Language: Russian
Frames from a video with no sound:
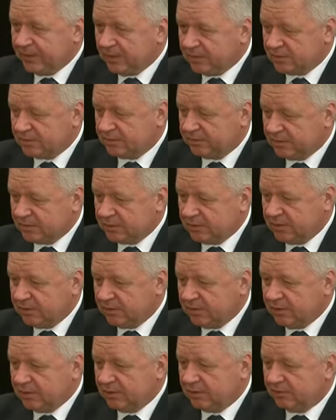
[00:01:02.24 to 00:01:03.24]
за
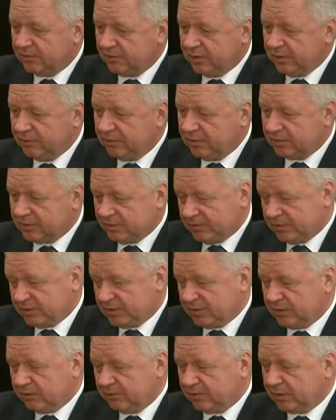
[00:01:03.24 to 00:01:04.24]
последнее время, за
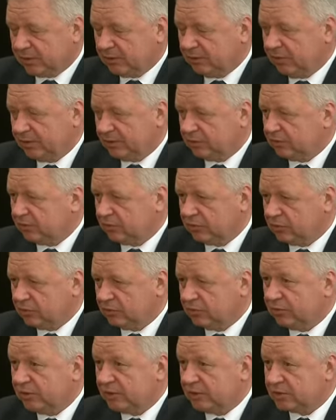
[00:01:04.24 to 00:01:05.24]
последние пару лет он только
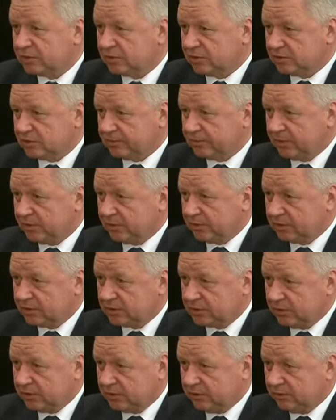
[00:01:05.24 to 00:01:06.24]
уменьшился по
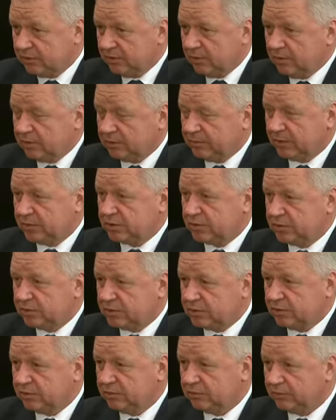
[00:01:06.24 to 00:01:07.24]
отношению к
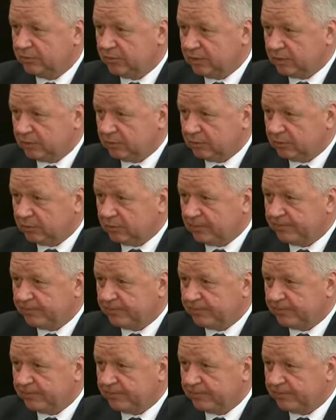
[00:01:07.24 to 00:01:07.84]
прожиточному минимуму.